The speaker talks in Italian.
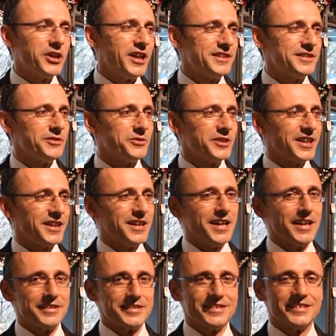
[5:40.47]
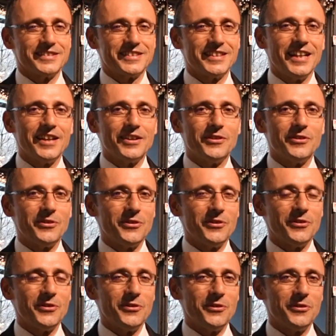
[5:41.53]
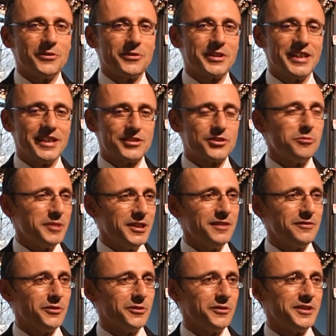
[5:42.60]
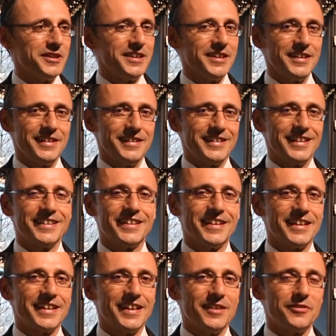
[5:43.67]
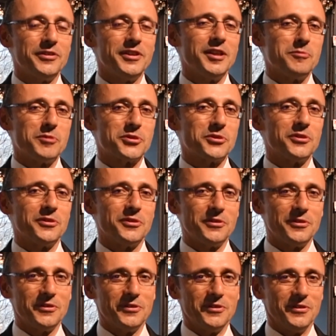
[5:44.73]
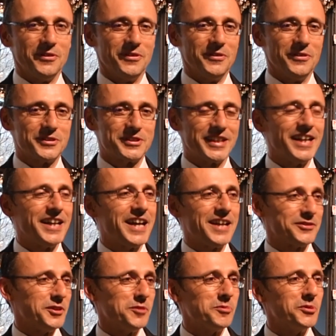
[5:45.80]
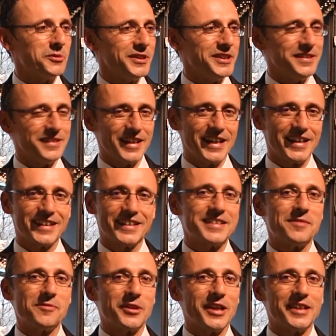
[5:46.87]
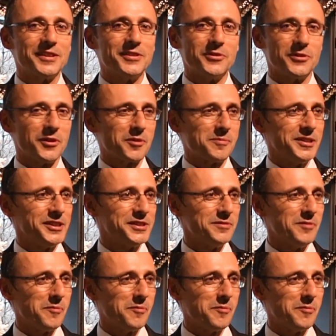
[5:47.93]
nati in un garage, ce l'hanno chiesto mille volte, tant'è che alla fine mi sono stancato di puntualizzare che siamo nati in un normalissimo